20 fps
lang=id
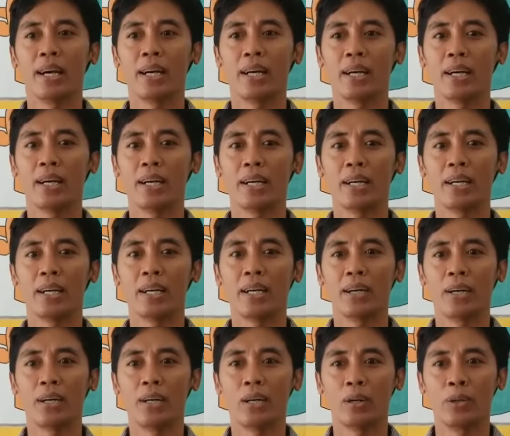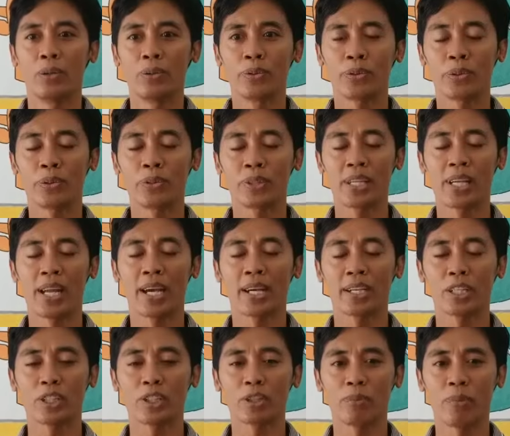eh, untuk di
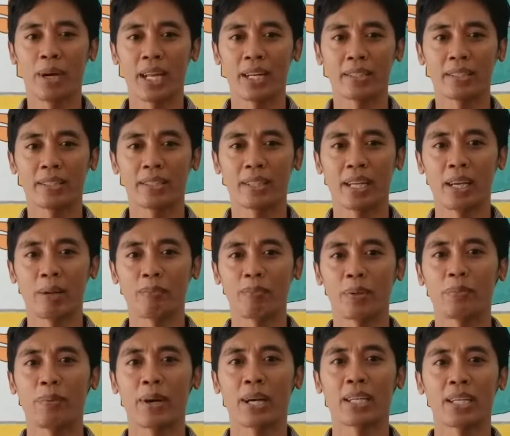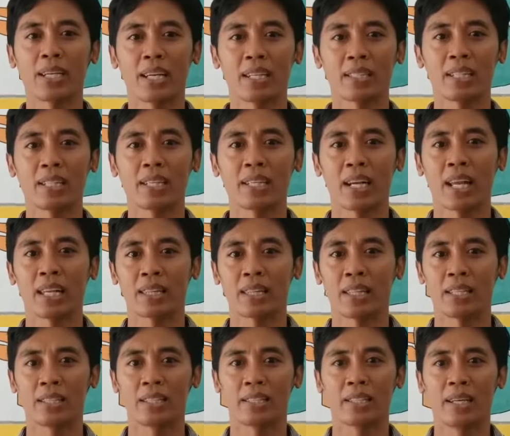hari Jumat dengan berbagi nasi
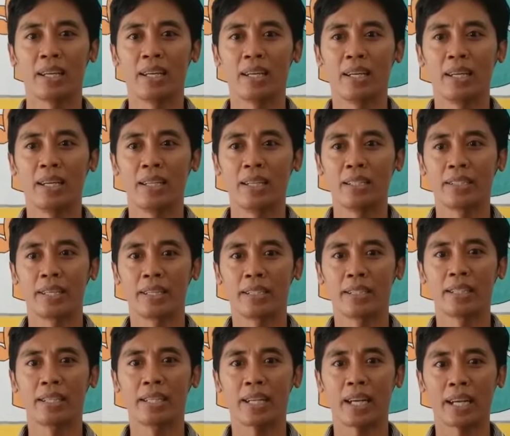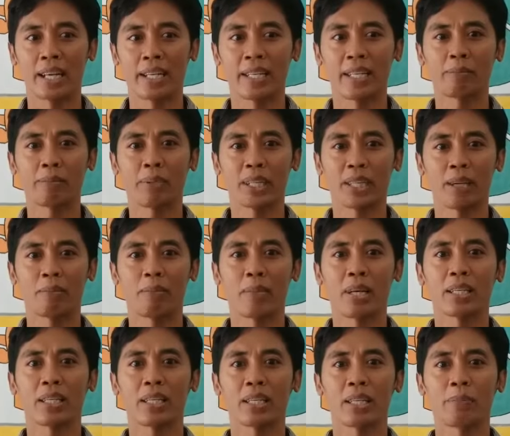gratis. Jadi gerakan yang
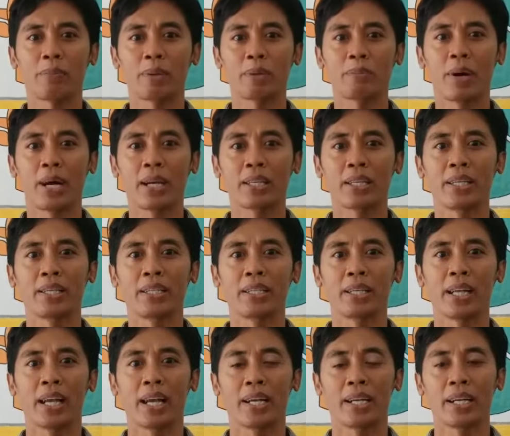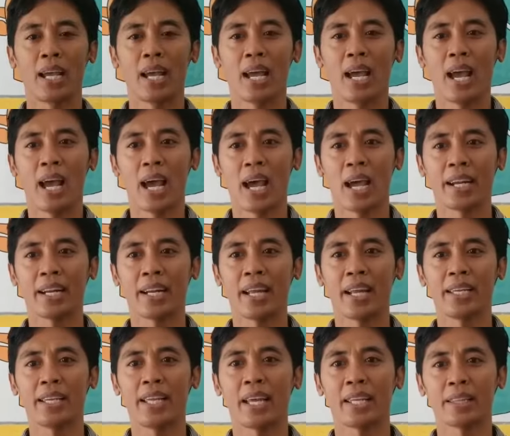pertama kita berbagi dengan
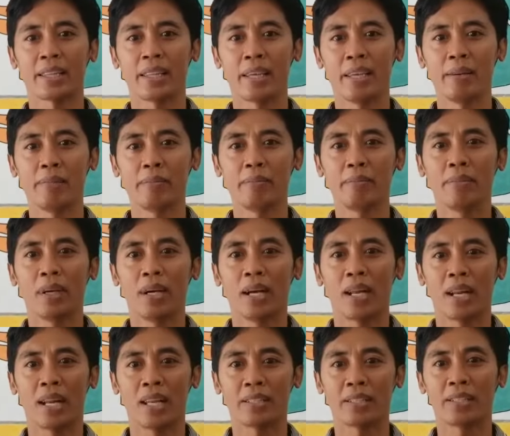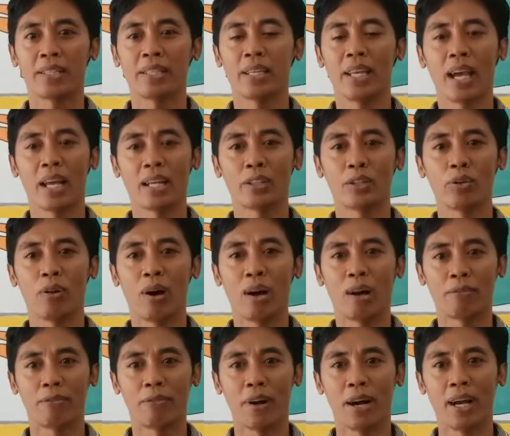anak yatim, lansia,
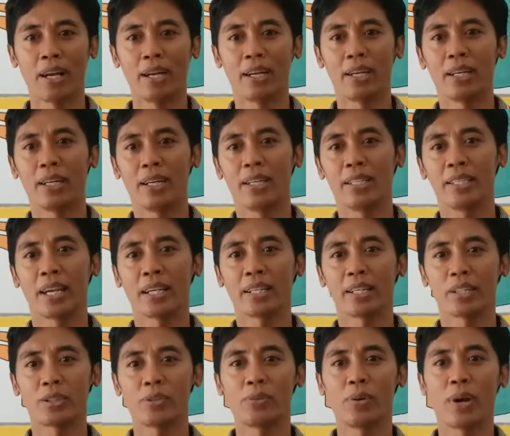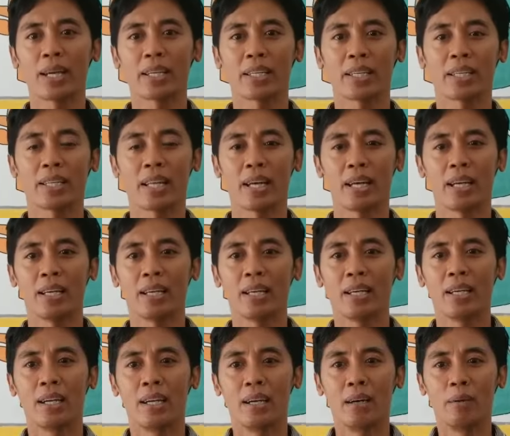duafa. Yang kedua kita
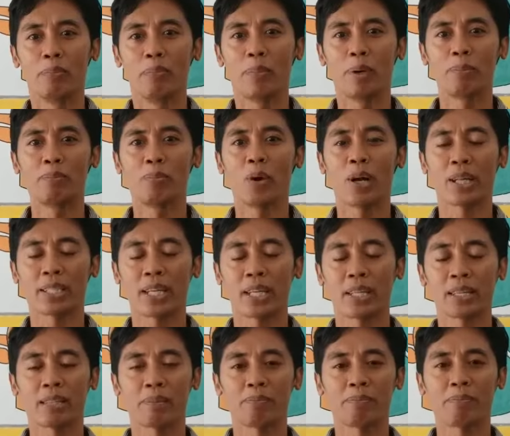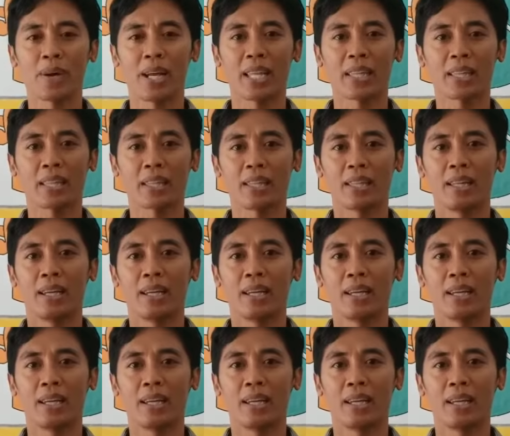membuatkan tempat